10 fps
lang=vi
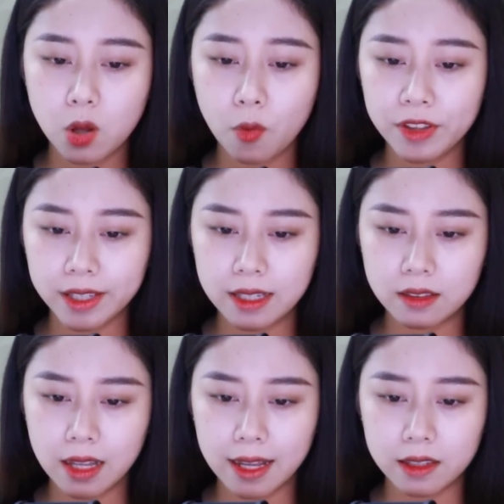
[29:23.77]
Công việc
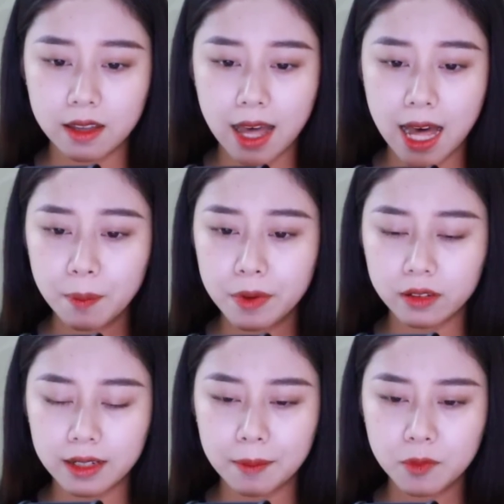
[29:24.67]
hiện tại áp
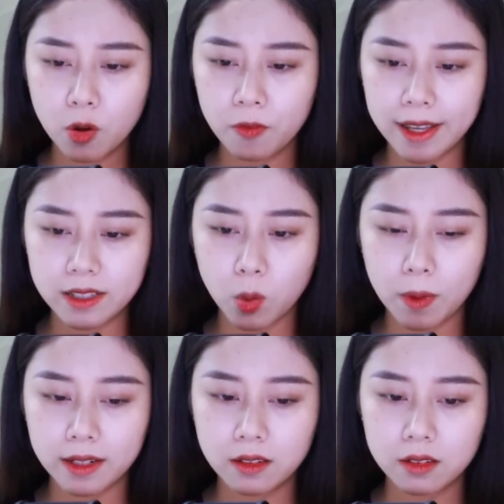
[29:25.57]
lực lắm có phải không
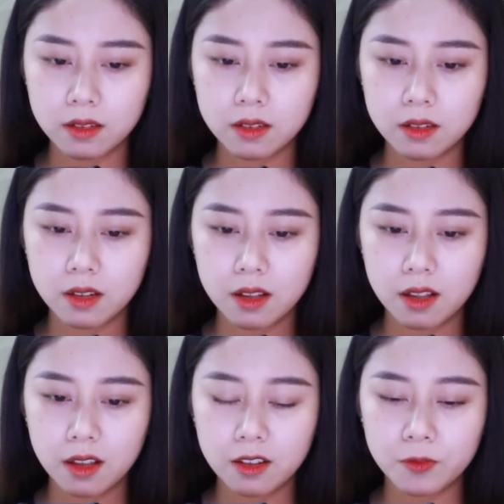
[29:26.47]
anh?
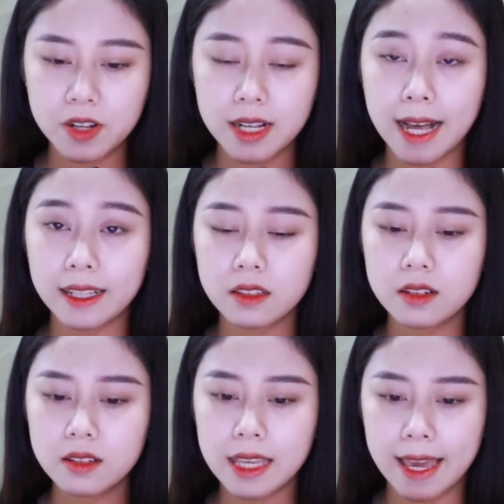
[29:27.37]
Vương Khải
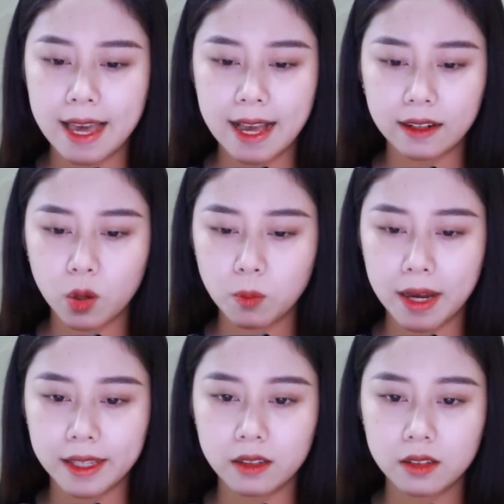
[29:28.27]
nhớ nhẹ hàng lông
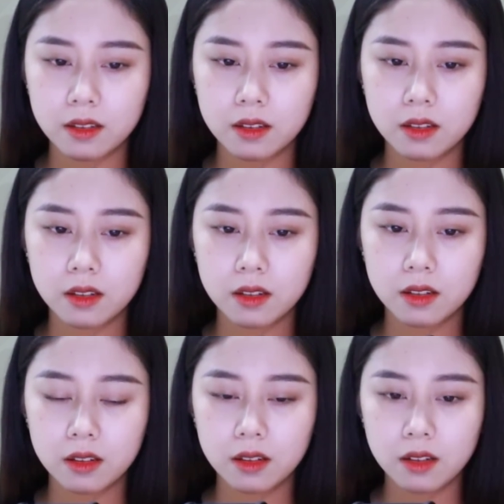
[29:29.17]
mày.
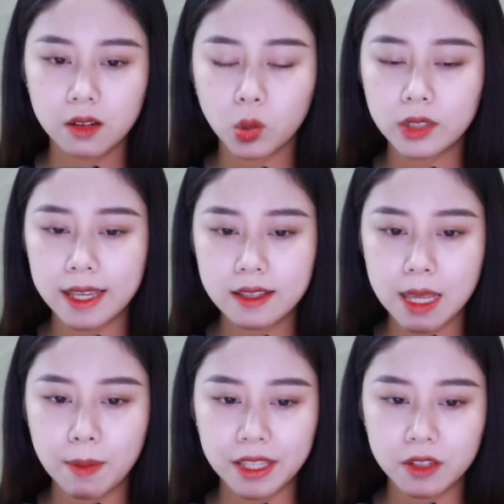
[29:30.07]
Có thể
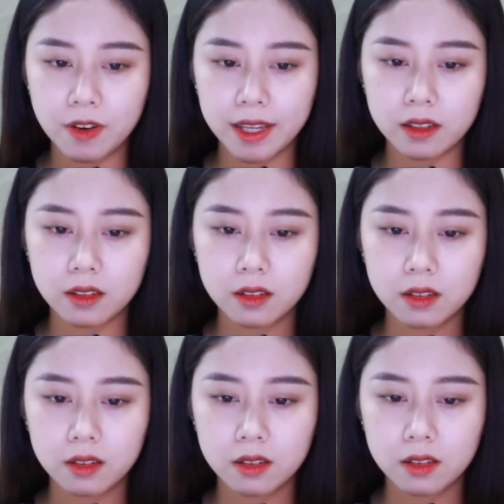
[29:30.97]
xem là như vậy.
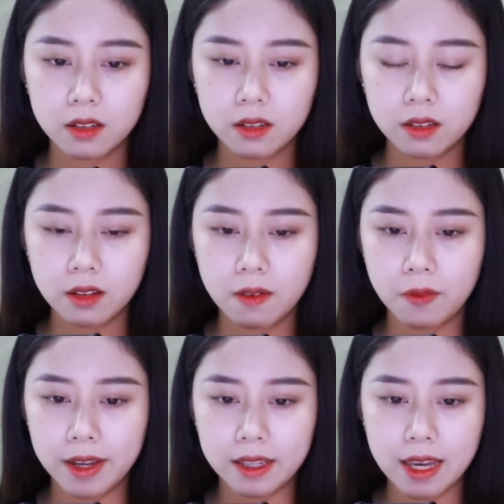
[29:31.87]

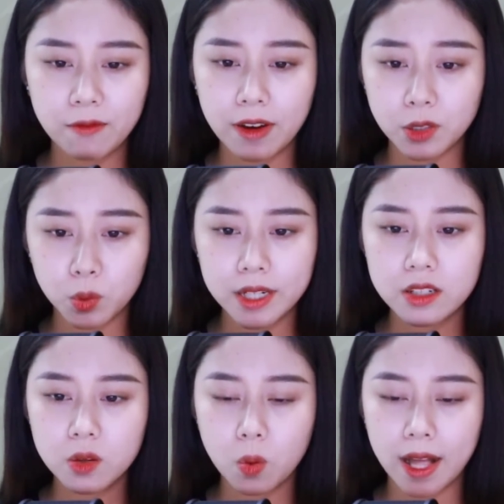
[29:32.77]
Vậy anh phải chú ý
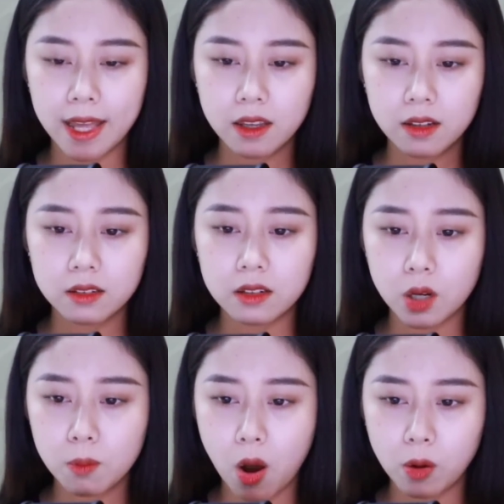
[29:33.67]
sức khỏe Đừng
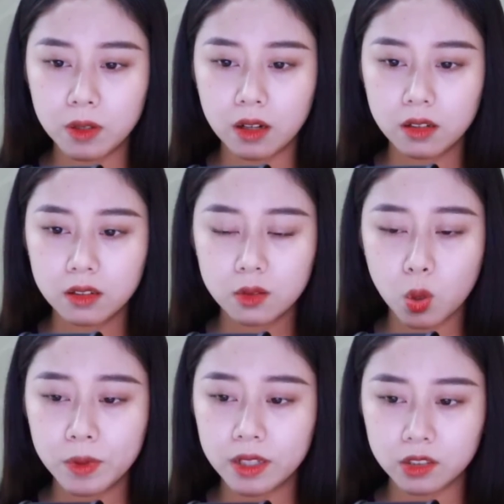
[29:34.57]
có bỏ bữa
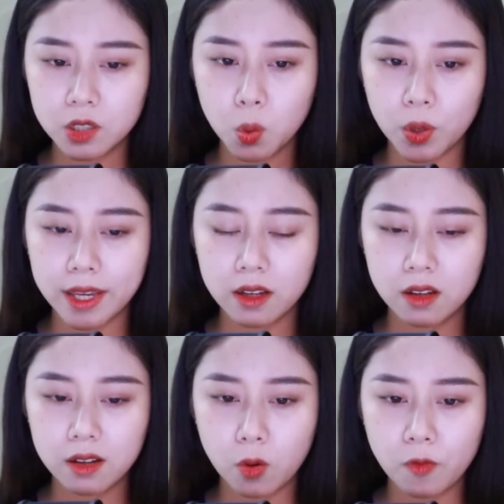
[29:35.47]
Cũng đừng thức khuya
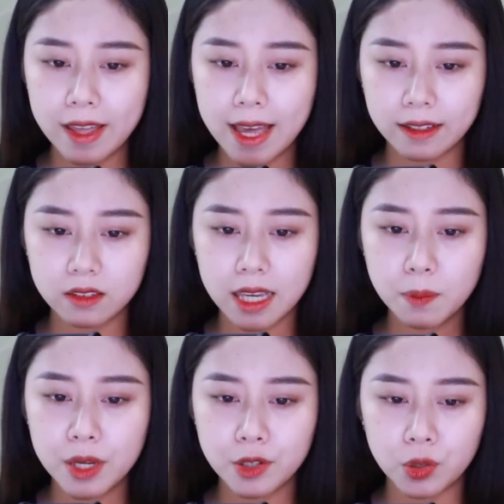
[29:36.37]
Cũng phải hạn chế
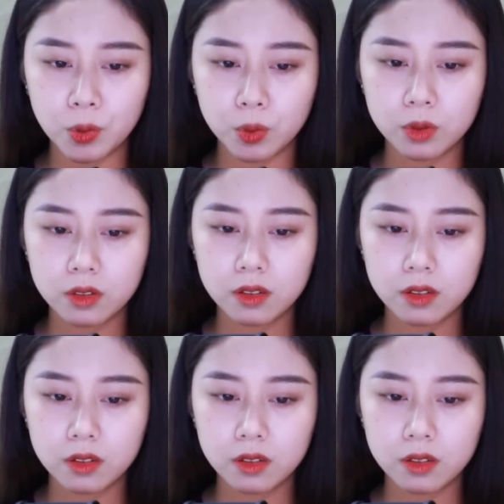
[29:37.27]
bia rượu